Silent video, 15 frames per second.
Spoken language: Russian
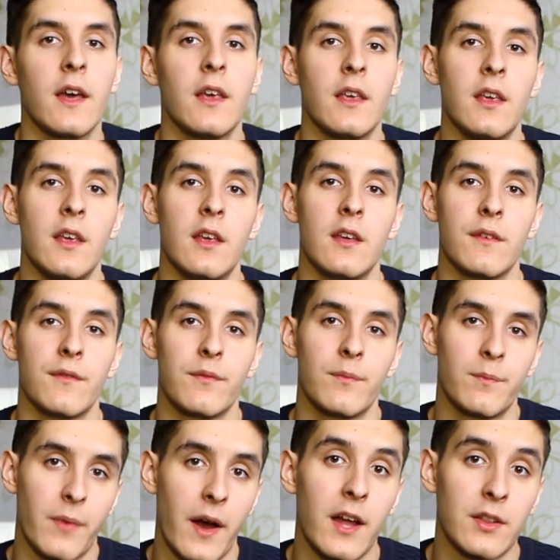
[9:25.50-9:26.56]
И
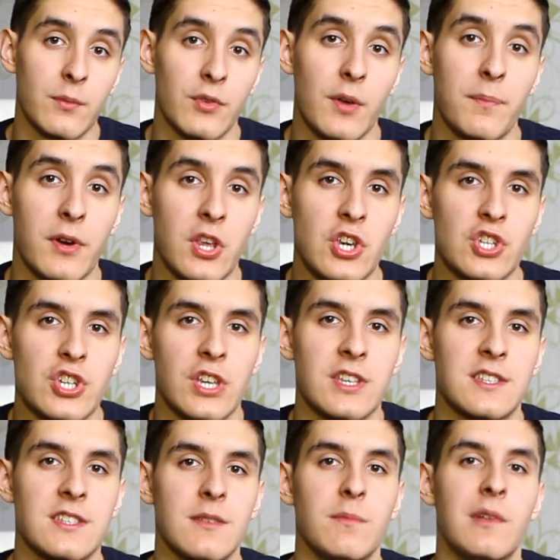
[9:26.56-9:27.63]
поэтому на
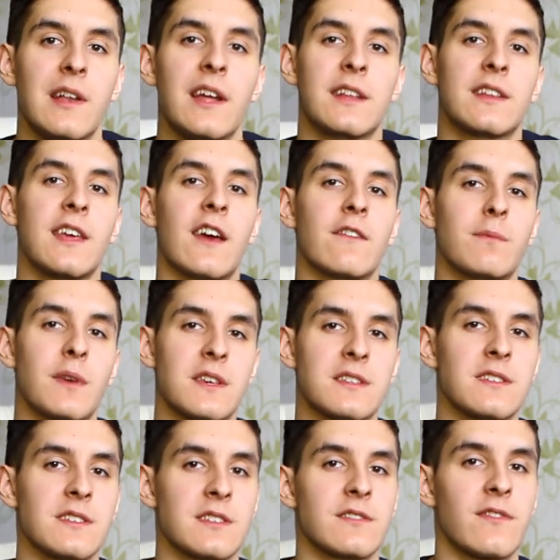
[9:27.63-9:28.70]
протяжении 7 лет я
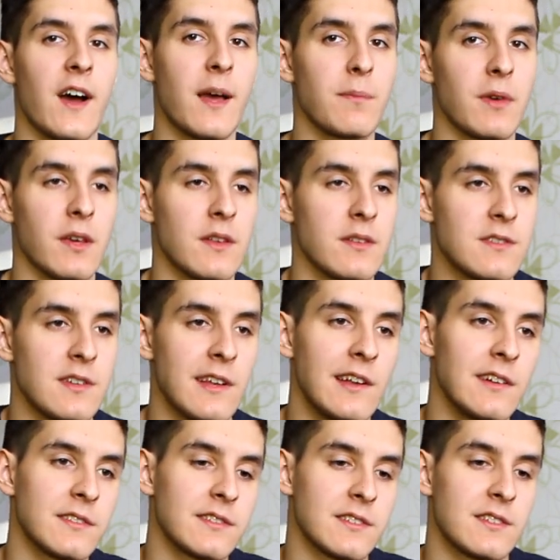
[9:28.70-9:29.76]
вместе с вами
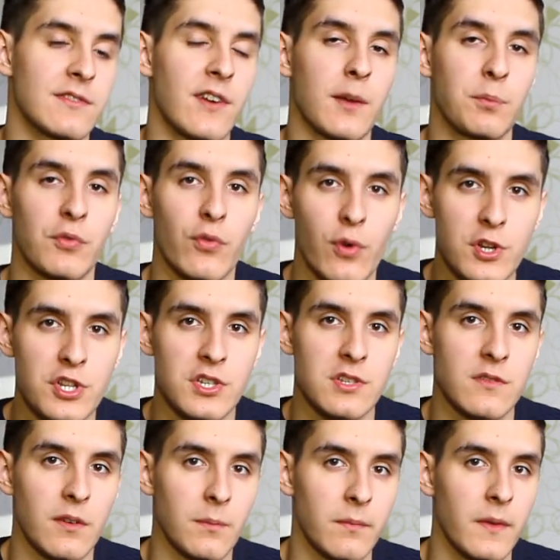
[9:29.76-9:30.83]
делился своим
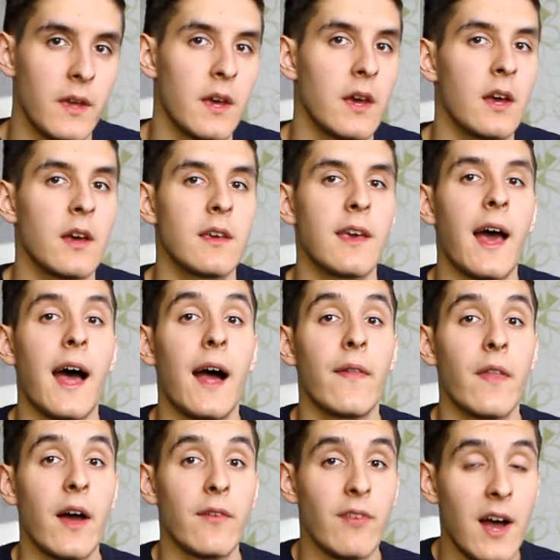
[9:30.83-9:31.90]
творчеством. Я
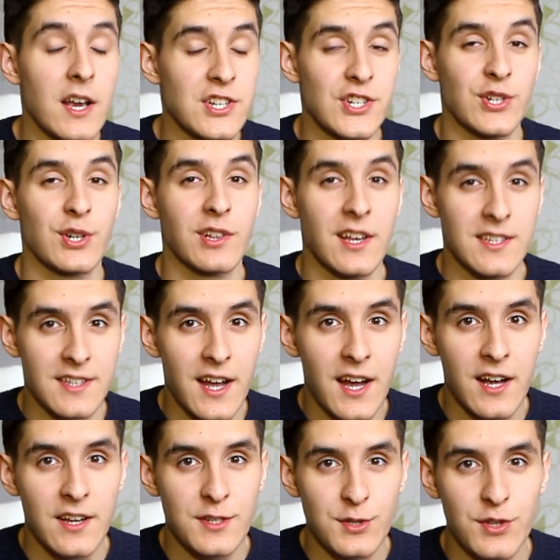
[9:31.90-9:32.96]
на ваших
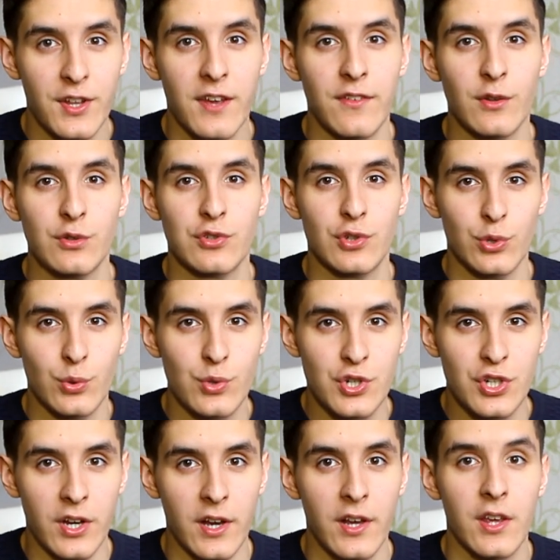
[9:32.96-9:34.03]
глазах становился
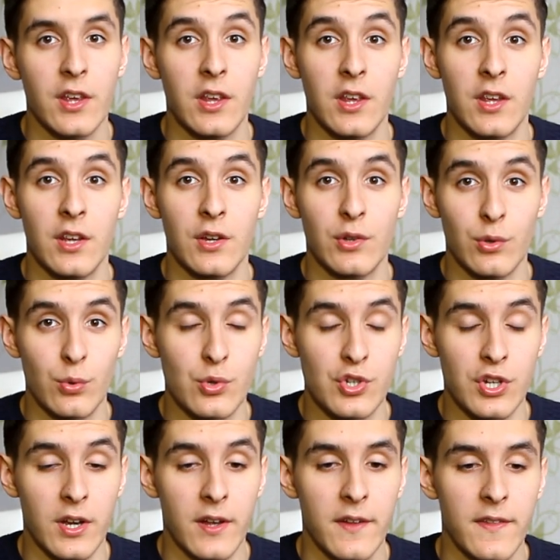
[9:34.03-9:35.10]
лучше и
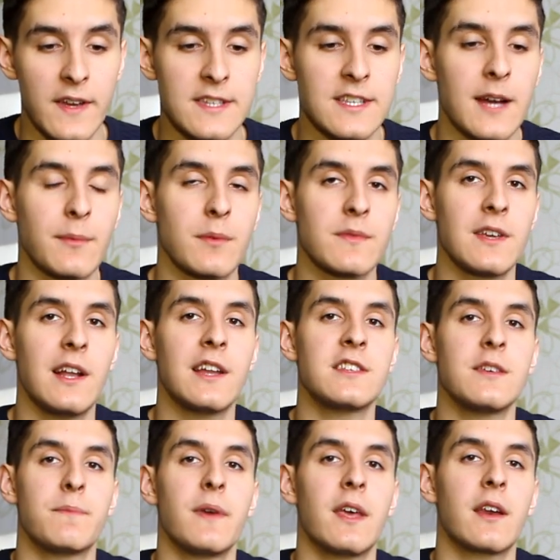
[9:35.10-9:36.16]
лучше. На самом деле
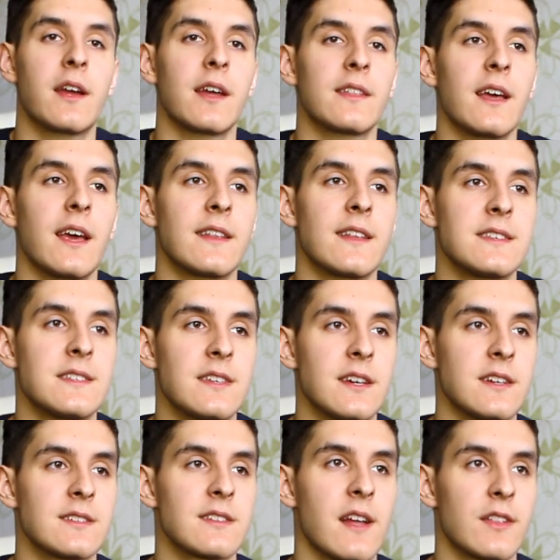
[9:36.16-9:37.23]
теперь, когда я
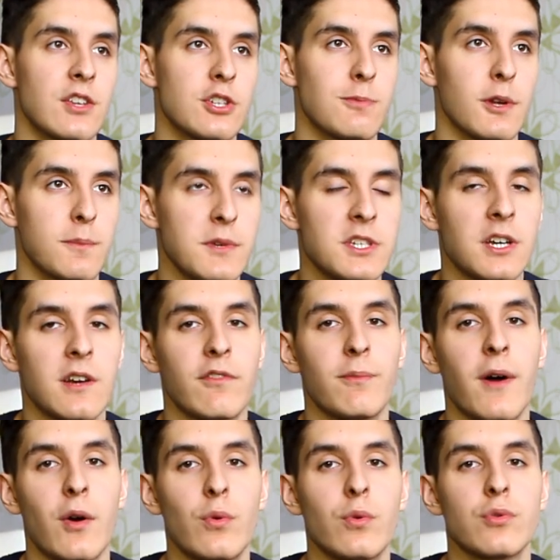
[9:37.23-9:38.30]
достиг 100 тысяч подписчиков,
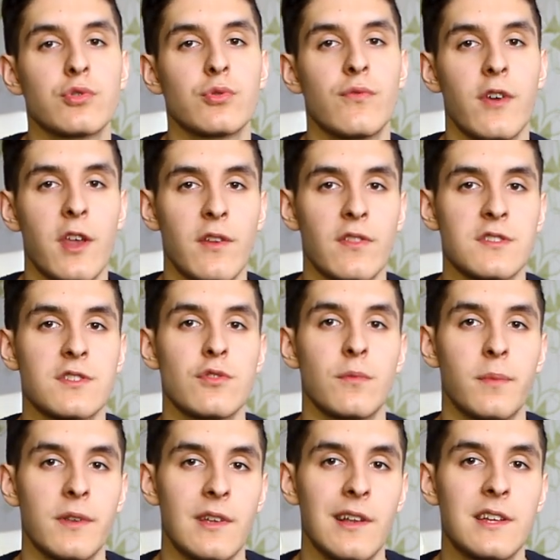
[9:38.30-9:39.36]
могу с уверенностью
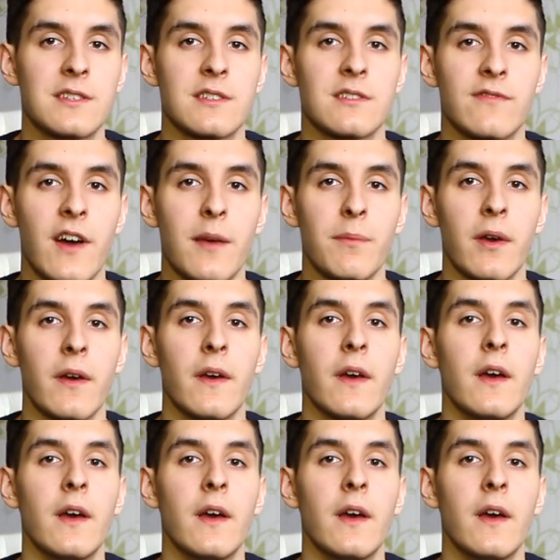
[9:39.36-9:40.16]
поделиться с вами